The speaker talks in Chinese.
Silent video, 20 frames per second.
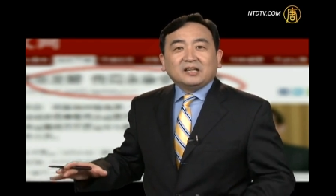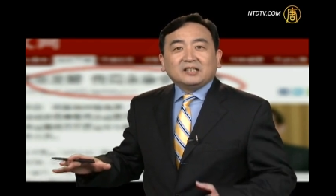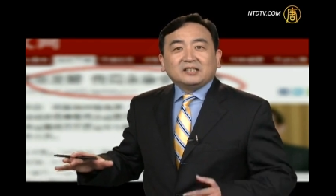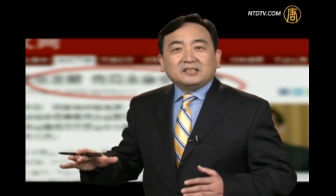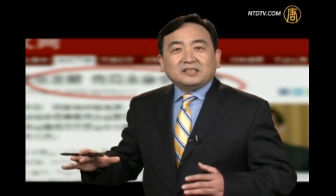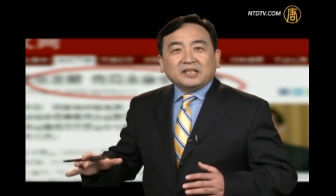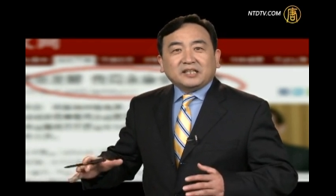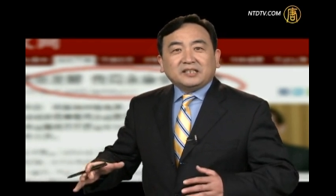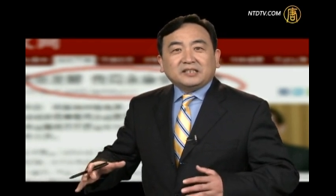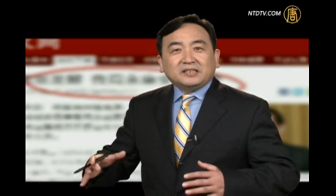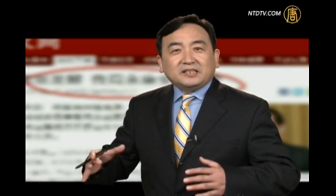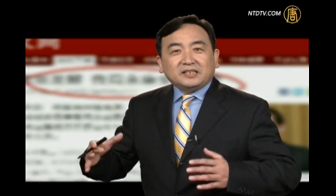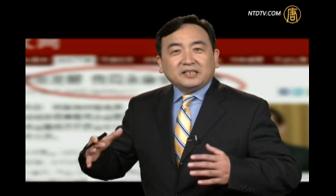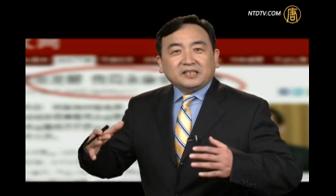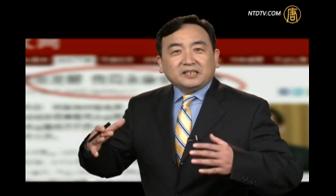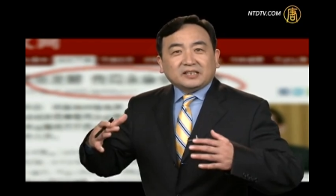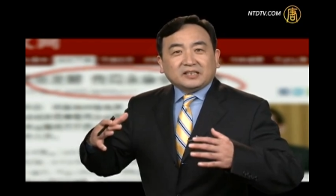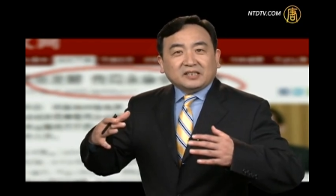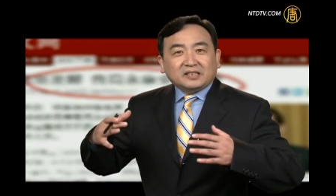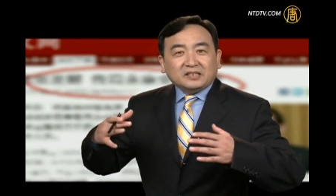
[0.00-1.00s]
这些
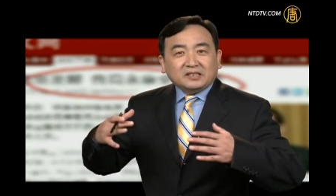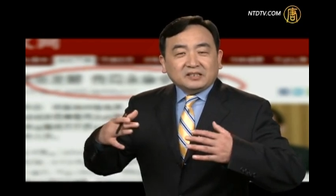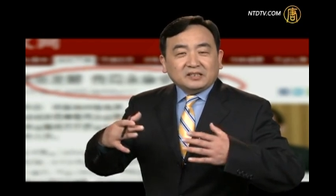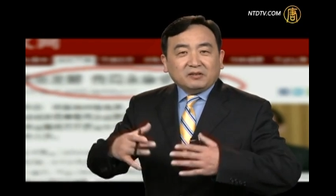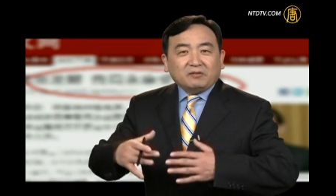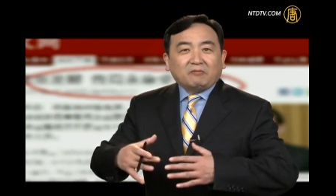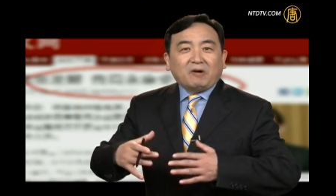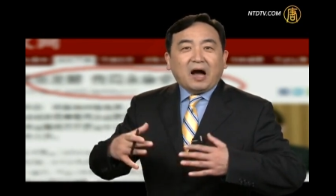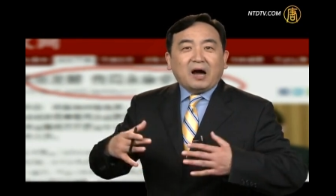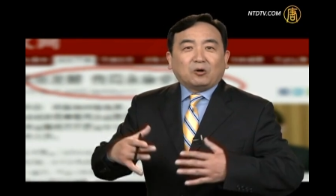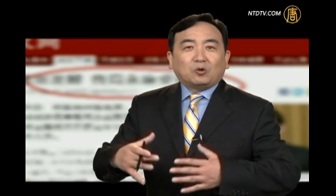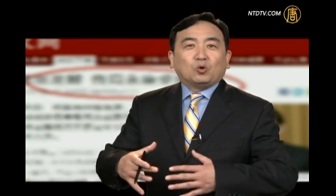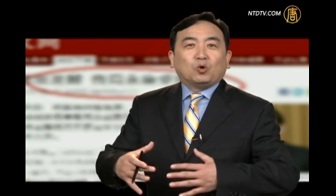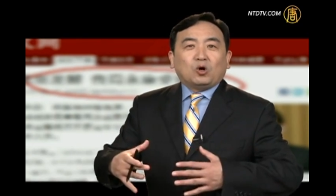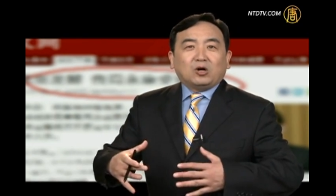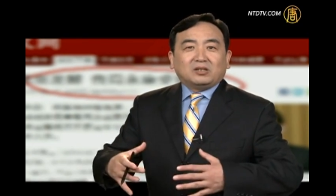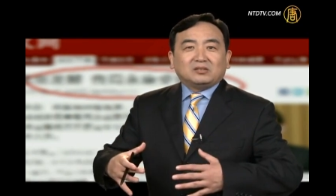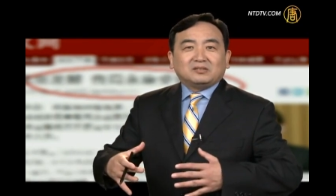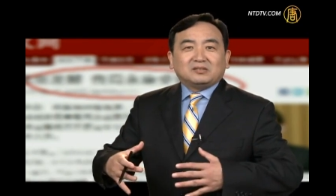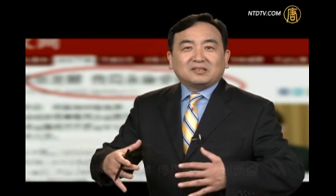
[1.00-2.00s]
的网
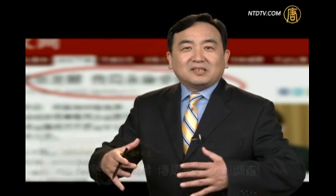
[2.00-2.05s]
络。